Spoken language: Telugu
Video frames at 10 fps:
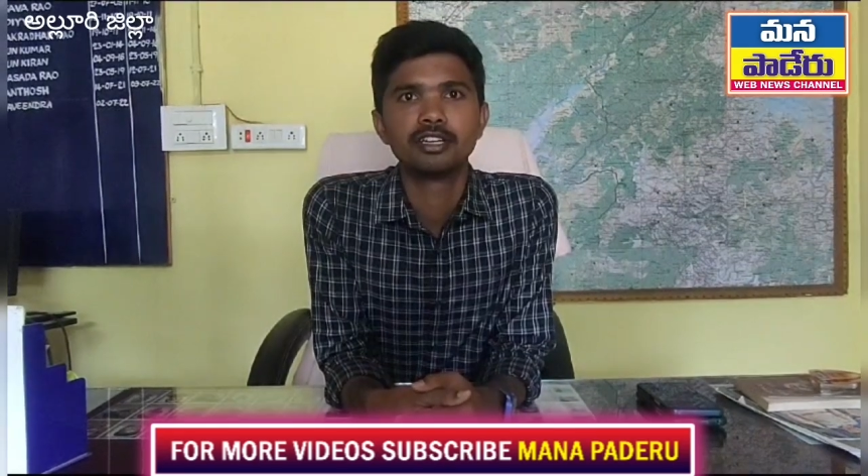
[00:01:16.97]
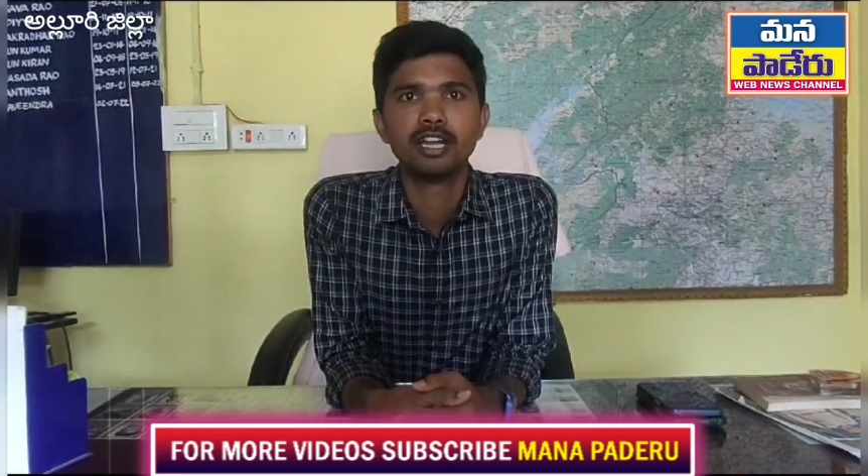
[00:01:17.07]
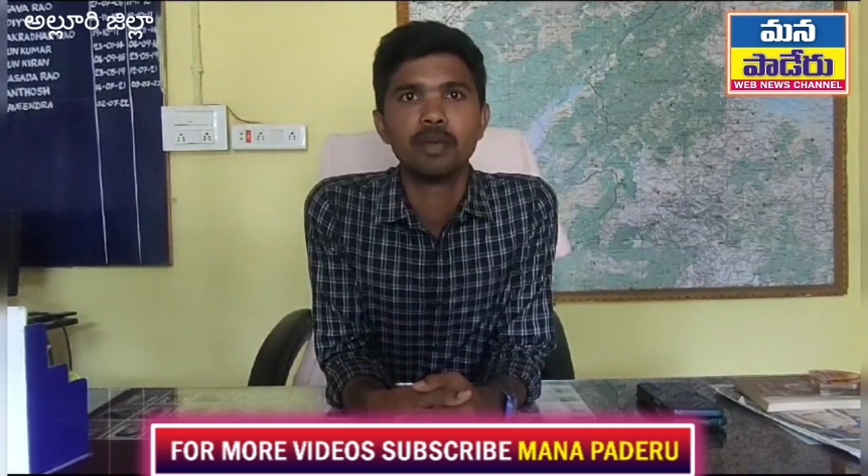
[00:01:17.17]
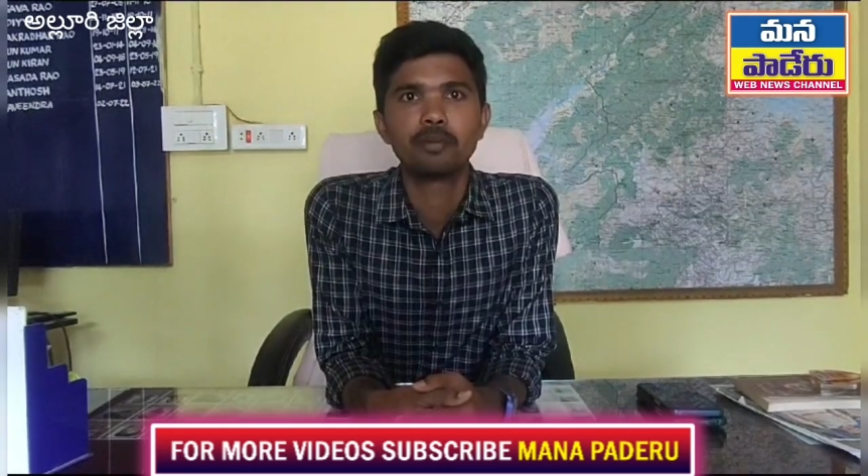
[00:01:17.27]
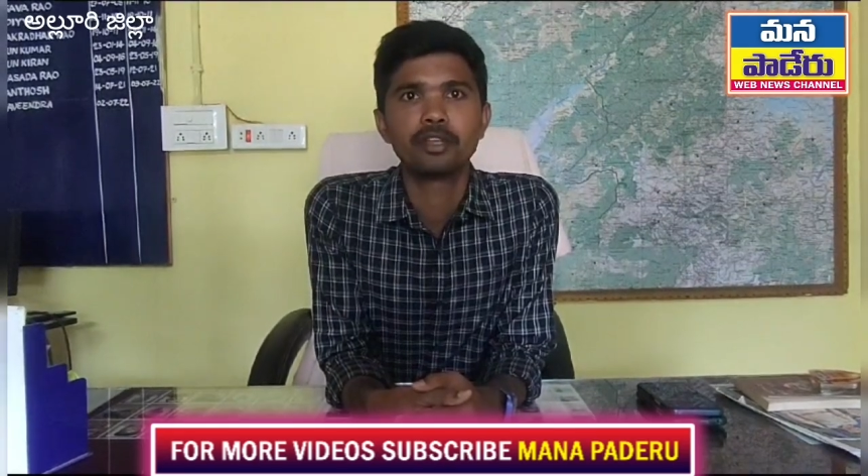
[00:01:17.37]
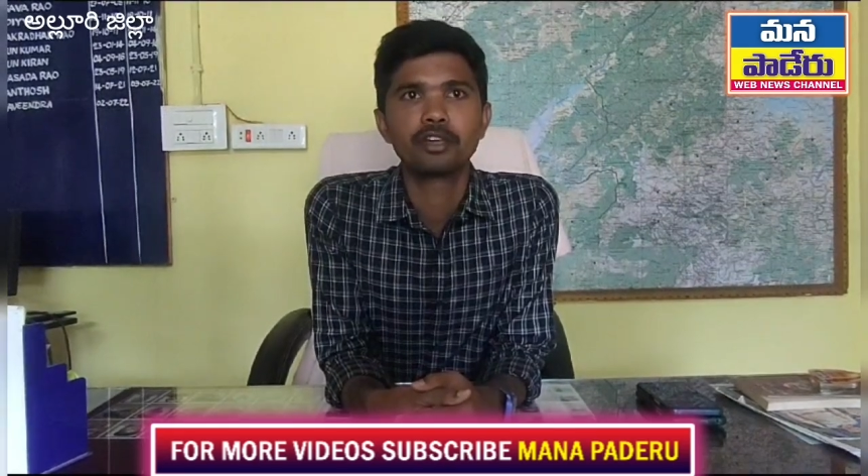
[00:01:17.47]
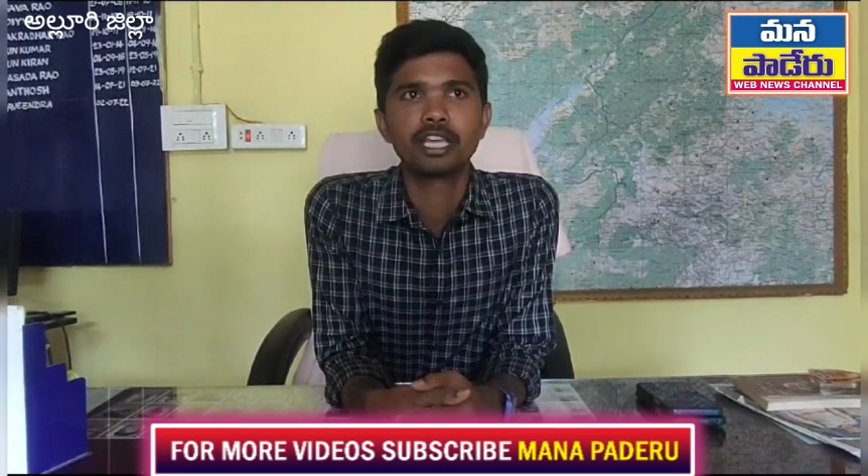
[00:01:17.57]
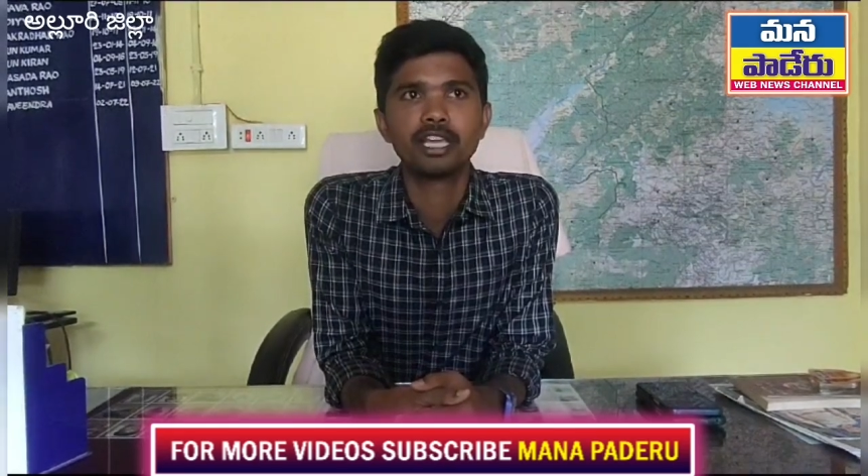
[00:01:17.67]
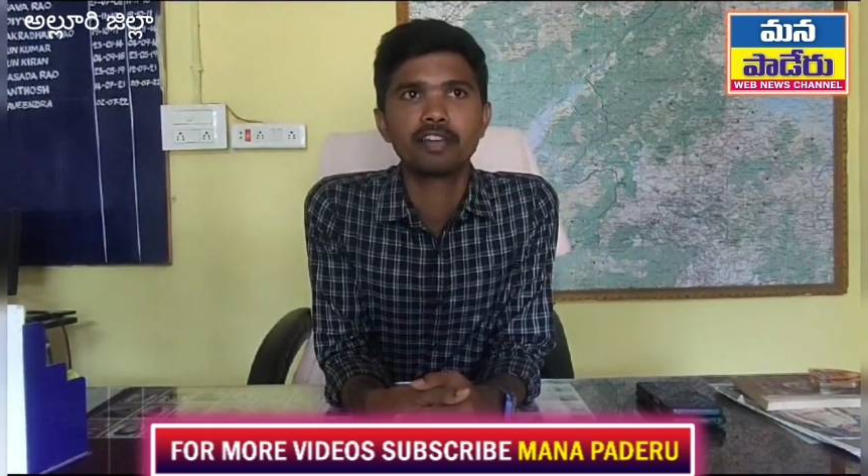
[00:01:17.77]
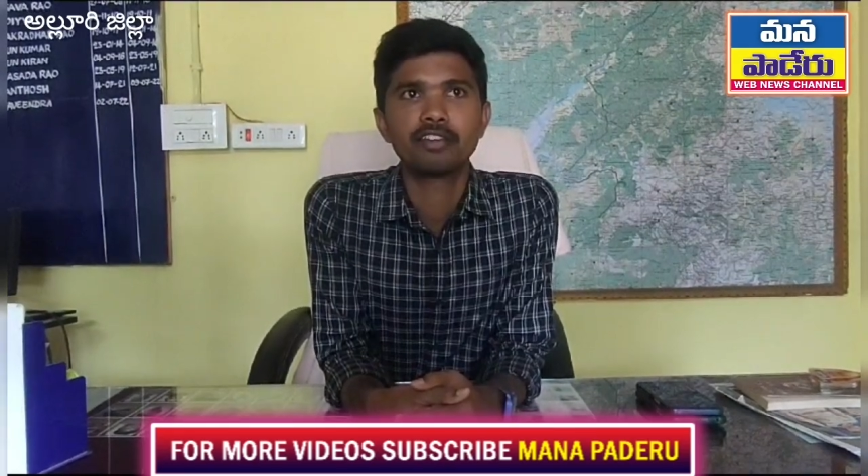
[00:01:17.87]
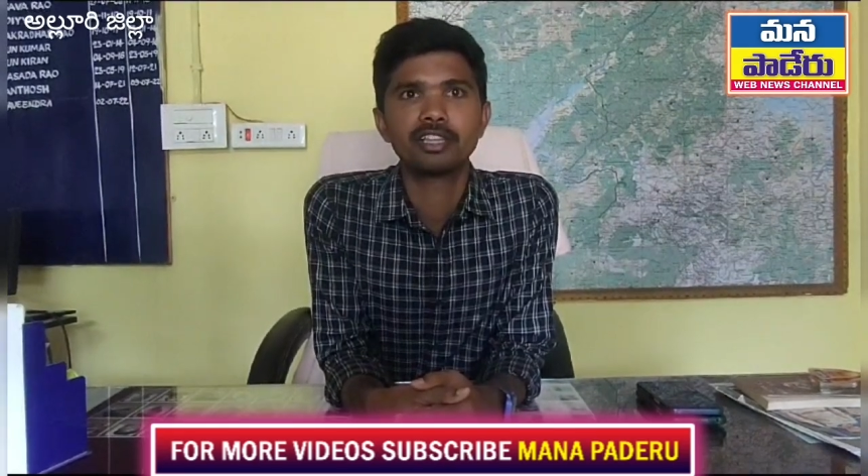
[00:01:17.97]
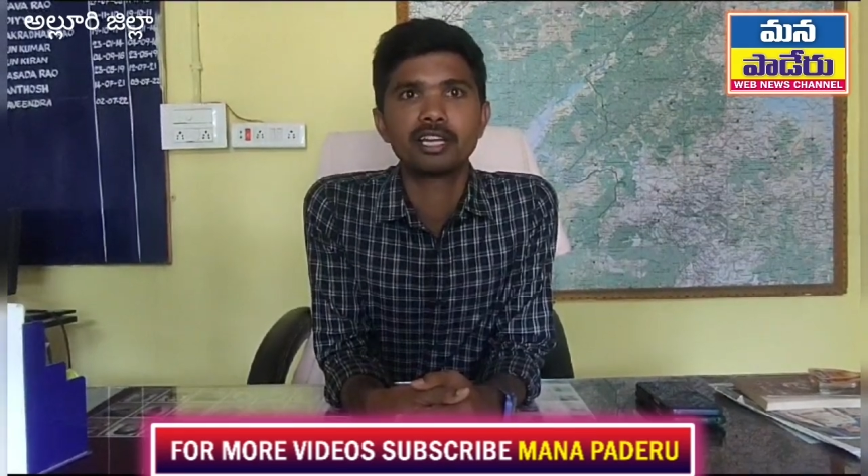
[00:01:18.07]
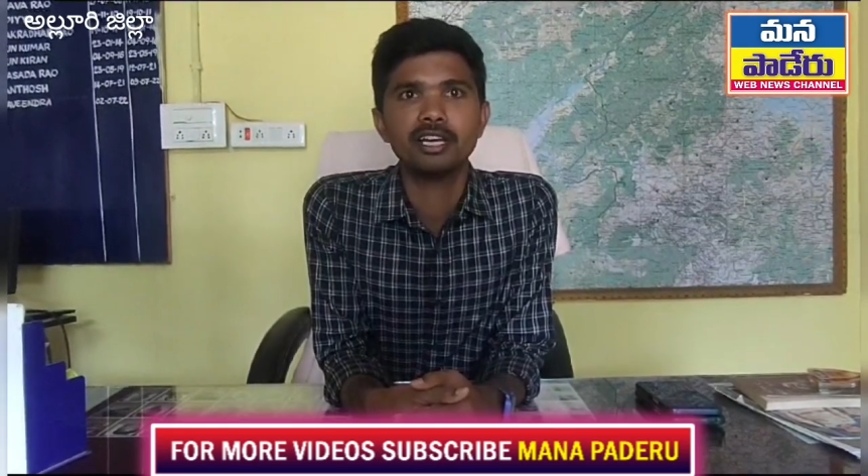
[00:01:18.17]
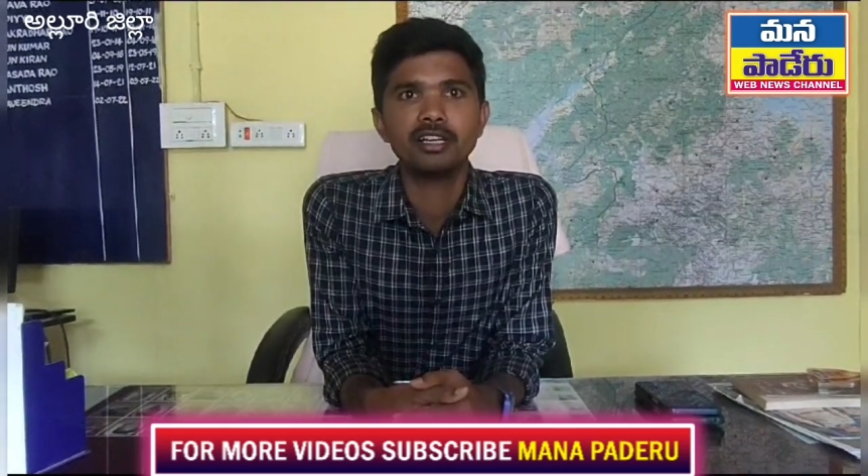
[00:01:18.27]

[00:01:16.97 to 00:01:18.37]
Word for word: నా పేరు కె రవీంద్ర